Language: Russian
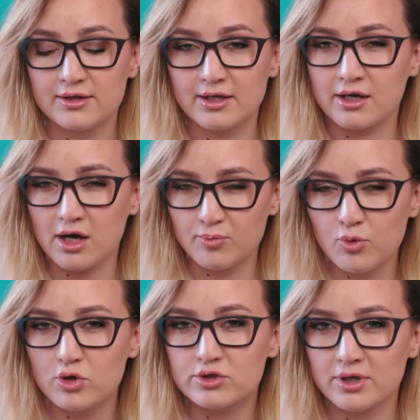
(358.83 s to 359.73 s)
на как
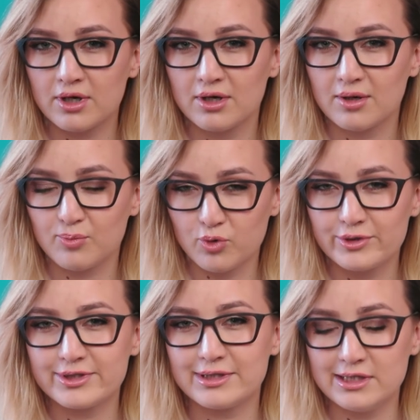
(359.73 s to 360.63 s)
можно
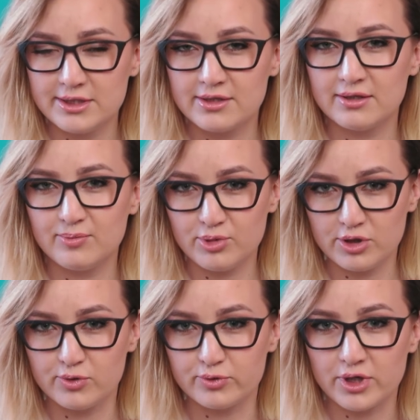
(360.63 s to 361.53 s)
более длительный
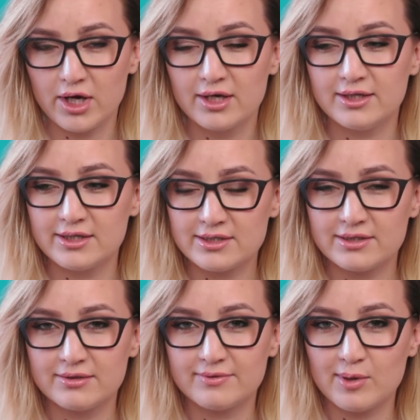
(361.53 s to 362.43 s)
период. Если